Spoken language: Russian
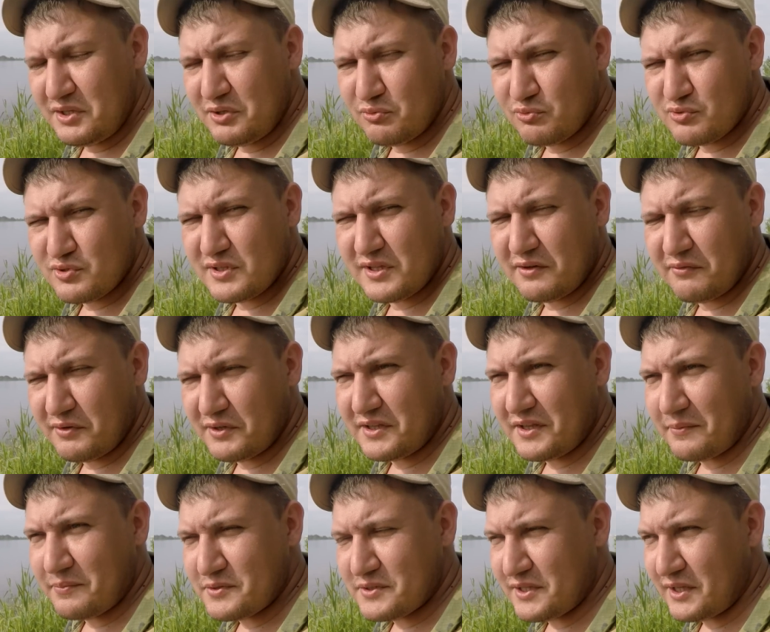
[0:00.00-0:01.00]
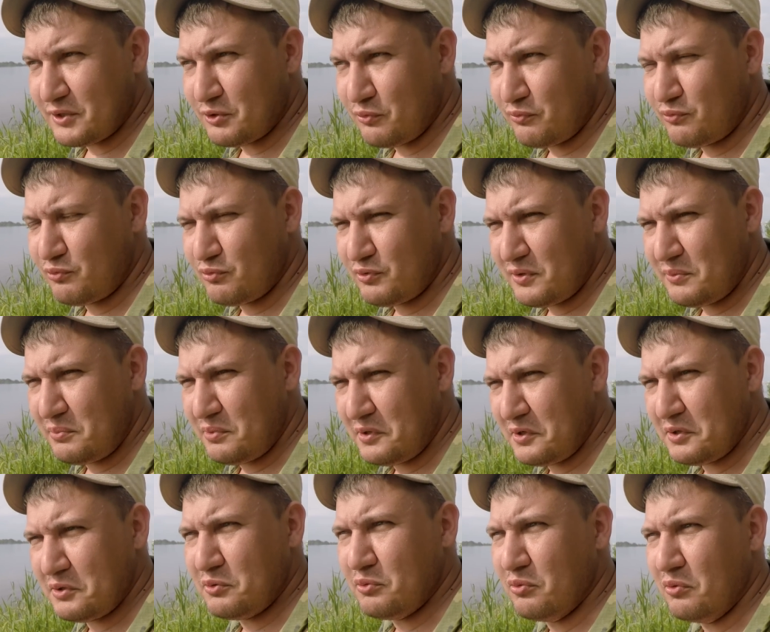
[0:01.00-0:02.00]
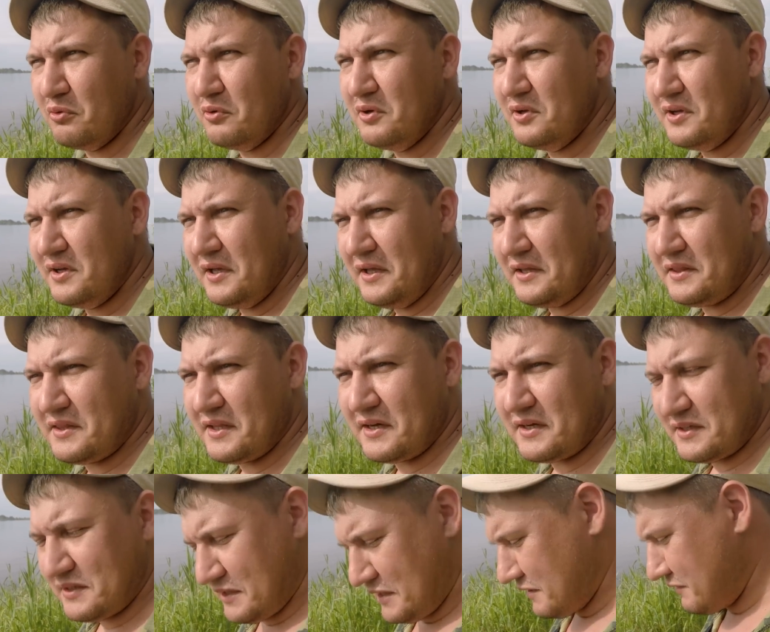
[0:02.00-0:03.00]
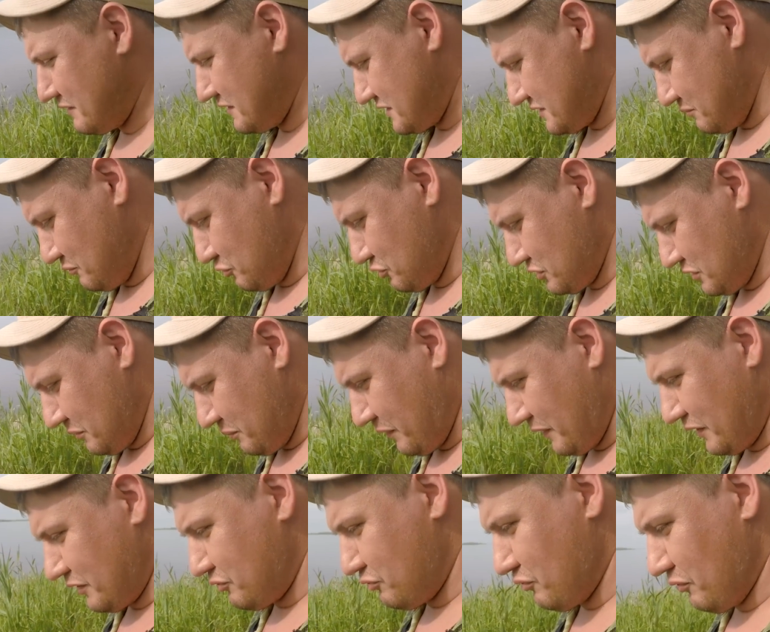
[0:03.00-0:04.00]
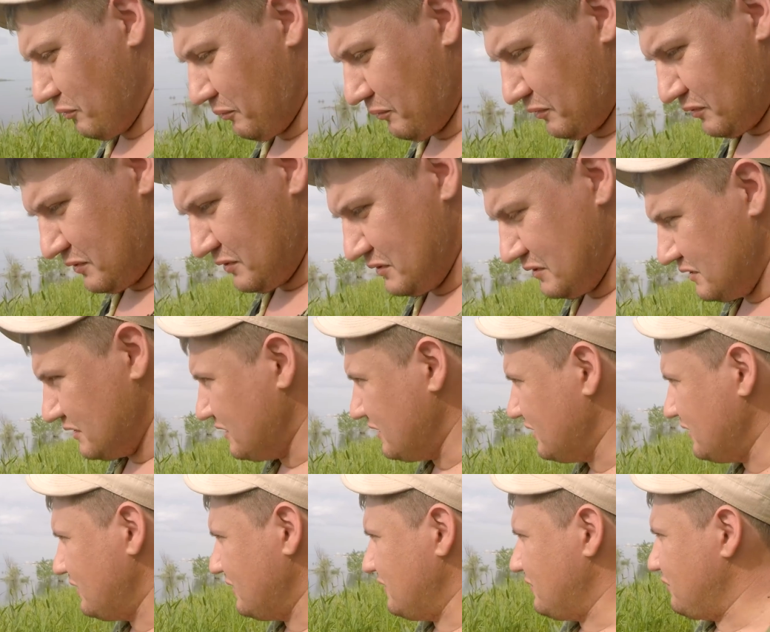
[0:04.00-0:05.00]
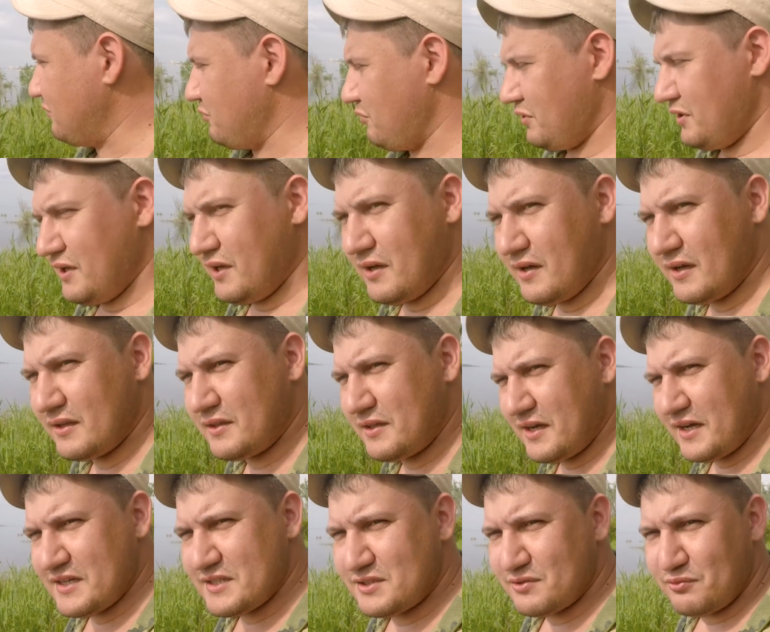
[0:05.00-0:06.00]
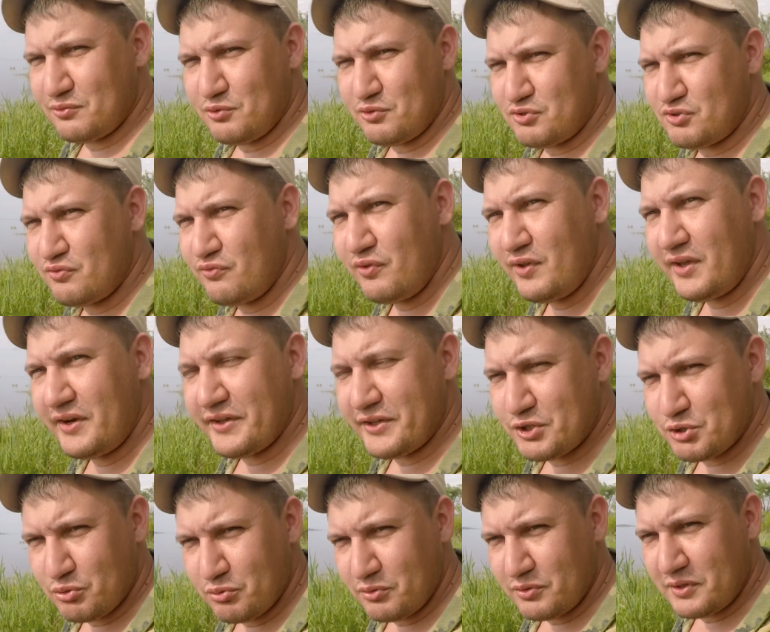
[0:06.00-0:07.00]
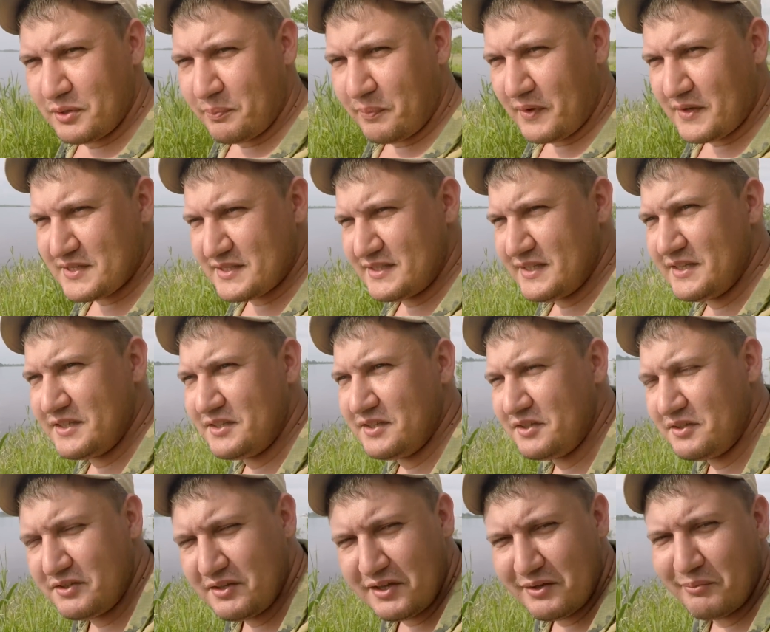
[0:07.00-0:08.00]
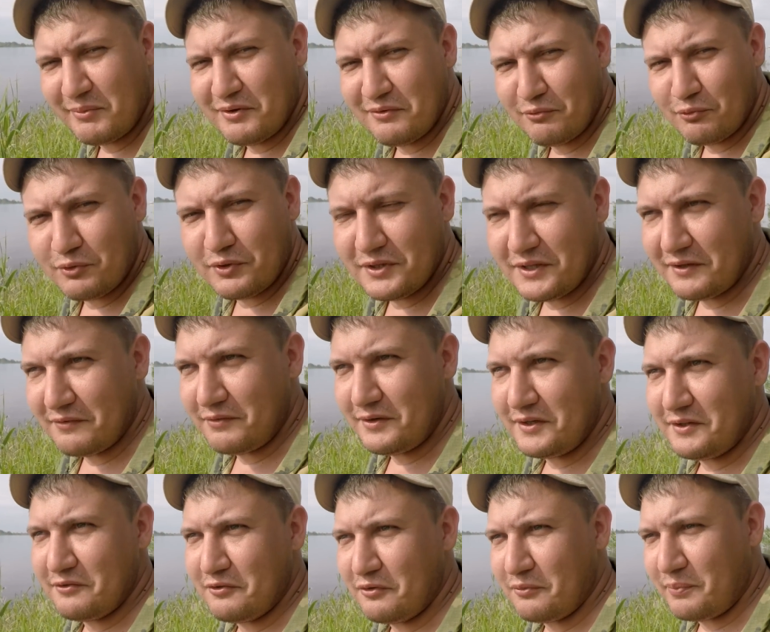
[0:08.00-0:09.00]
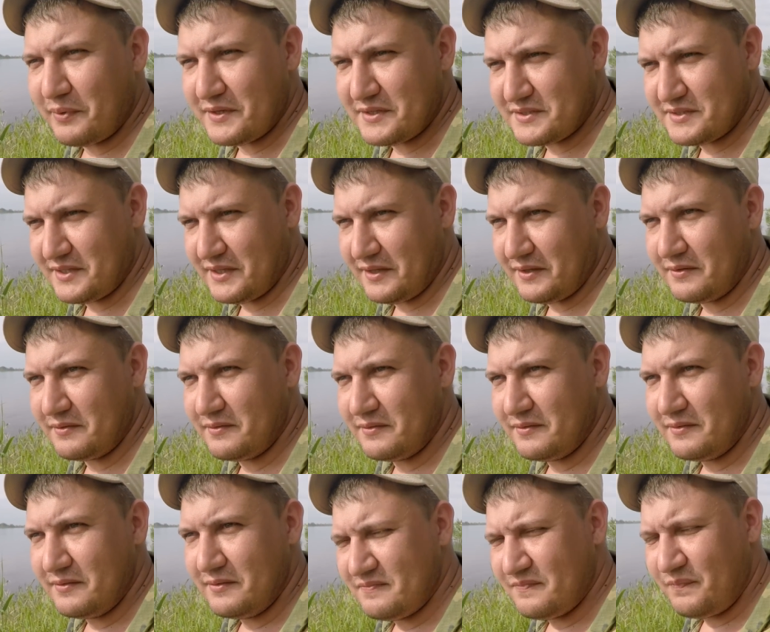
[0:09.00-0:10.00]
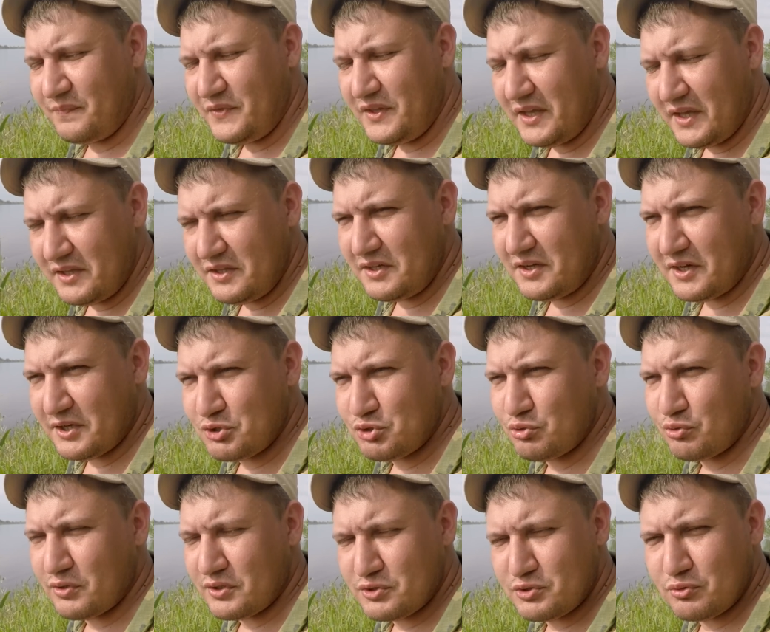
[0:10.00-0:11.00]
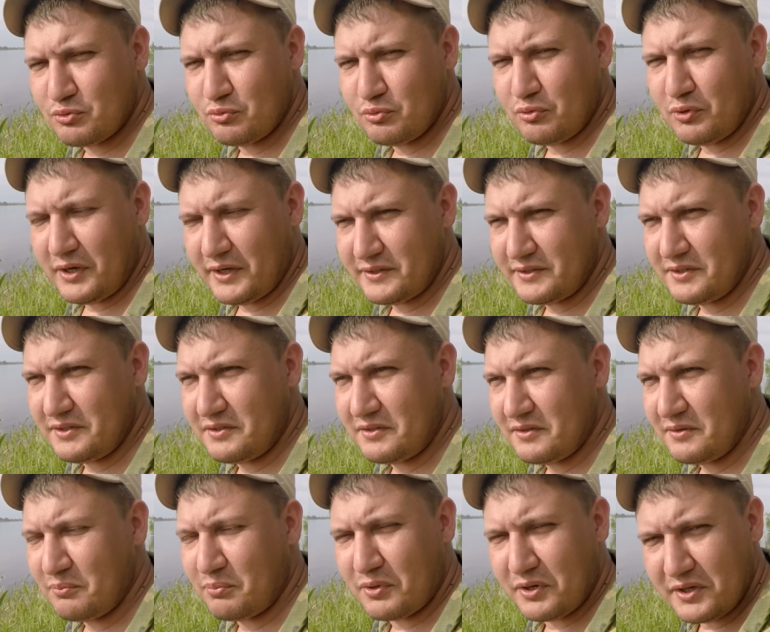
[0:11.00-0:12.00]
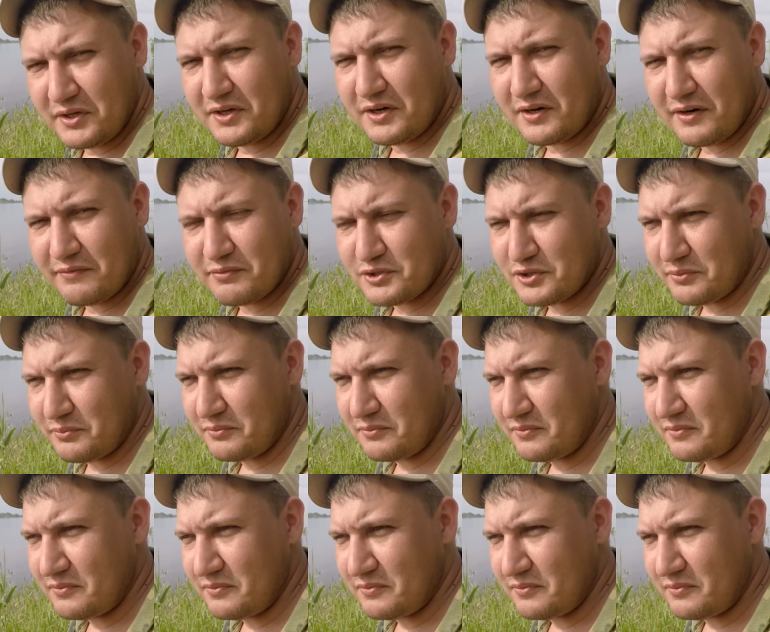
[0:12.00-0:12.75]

Узнавать обстановку на берегу. И тогда, возможно, пойдем. Но я отказываюсь верить, что это последний день моего головленного поста. Я не хочу отсюда уходить проигравшим.